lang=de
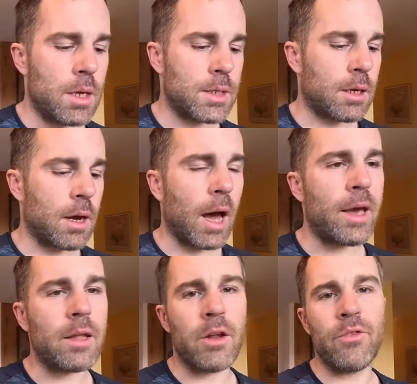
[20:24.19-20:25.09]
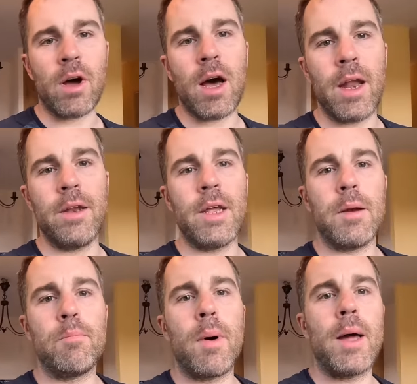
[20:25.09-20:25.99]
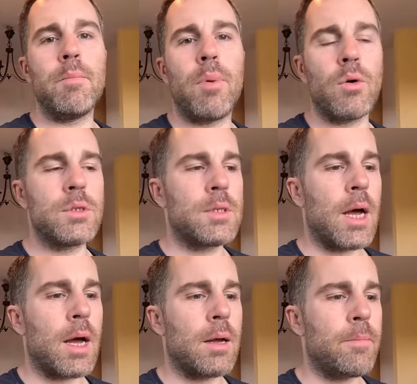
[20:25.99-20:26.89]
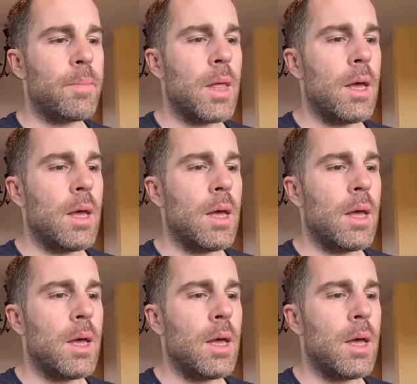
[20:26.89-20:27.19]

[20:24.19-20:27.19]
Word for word: Es hat gereicht, einfach an den beiden Pausentagen